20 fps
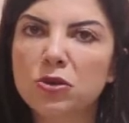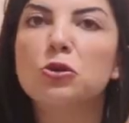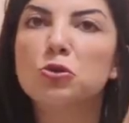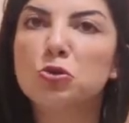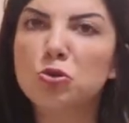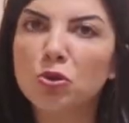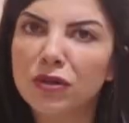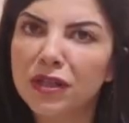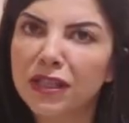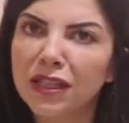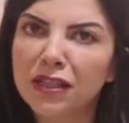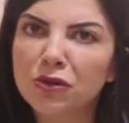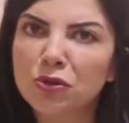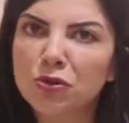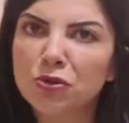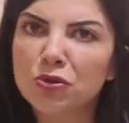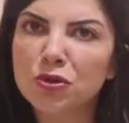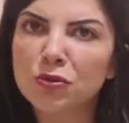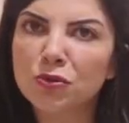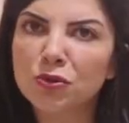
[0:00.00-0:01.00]
sonra geri
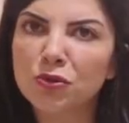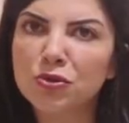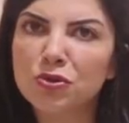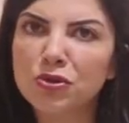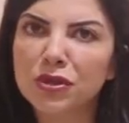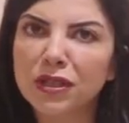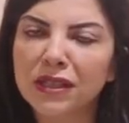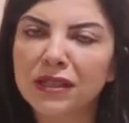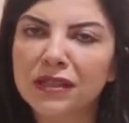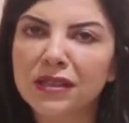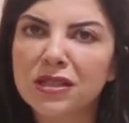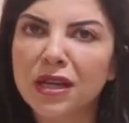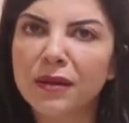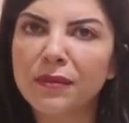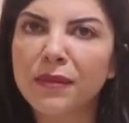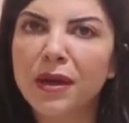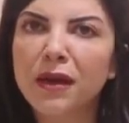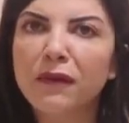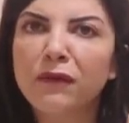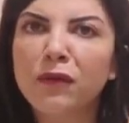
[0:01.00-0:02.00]
dönüşüm kutusuna gideceğim
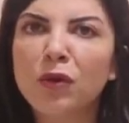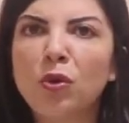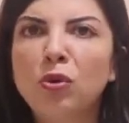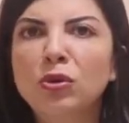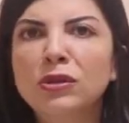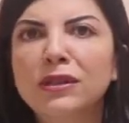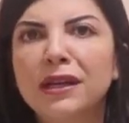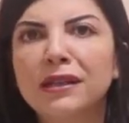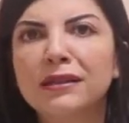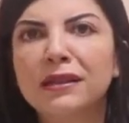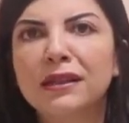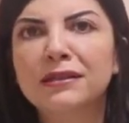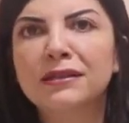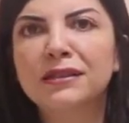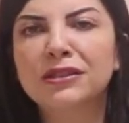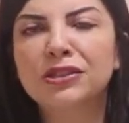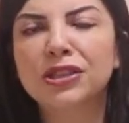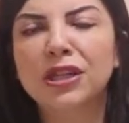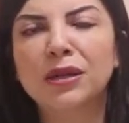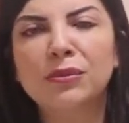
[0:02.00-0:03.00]
ve oradan da
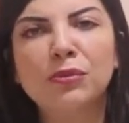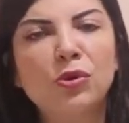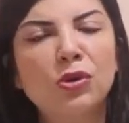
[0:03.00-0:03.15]
atacağım.